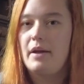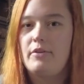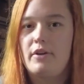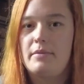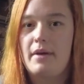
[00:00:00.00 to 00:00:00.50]

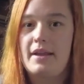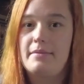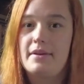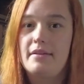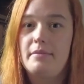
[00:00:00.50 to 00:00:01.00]
machen heute mal eine
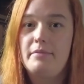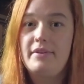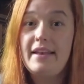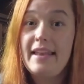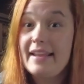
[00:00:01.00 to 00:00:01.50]
meiner
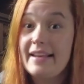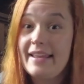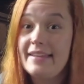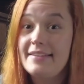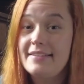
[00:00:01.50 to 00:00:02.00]

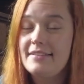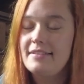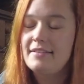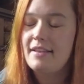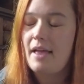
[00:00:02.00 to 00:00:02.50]

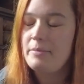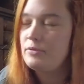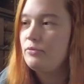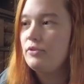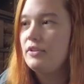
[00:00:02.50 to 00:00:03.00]
pflegeleichtesten,
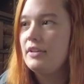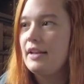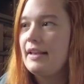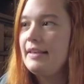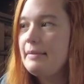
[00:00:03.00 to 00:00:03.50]
absoluten
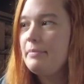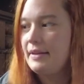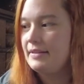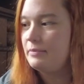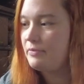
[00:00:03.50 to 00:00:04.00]

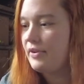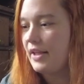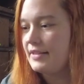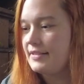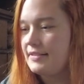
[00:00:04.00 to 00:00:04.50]

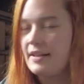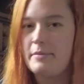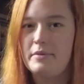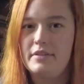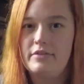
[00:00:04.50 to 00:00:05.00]
Lieblingspflanzen
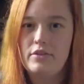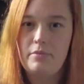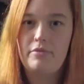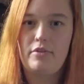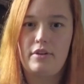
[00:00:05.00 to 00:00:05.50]
ein bisschen. Wir
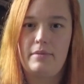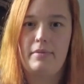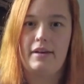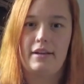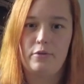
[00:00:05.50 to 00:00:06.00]
topfen auch noch
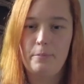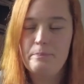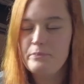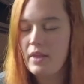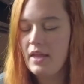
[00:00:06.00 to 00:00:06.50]
nebenbei gleich um.
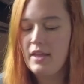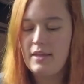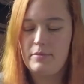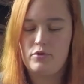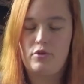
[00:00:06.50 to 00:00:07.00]

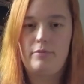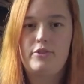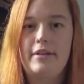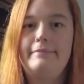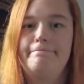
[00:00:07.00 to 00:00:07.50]
Hier habe ich schon einen Topf
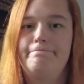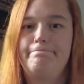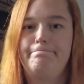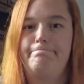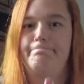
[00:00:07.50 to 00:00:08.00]
stehen.
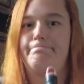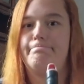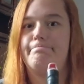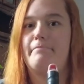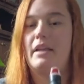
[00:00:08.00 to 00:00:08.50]

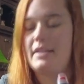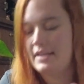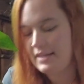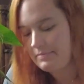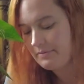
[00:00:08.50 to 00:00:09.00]
Und
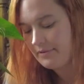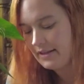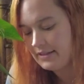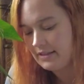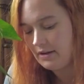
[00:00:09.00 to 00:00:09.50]
denn ich habe die
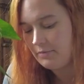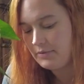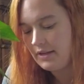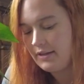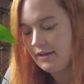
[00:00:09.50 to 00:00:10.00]
Pflanze
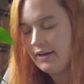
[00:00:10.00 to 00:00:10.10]
hauptsächlich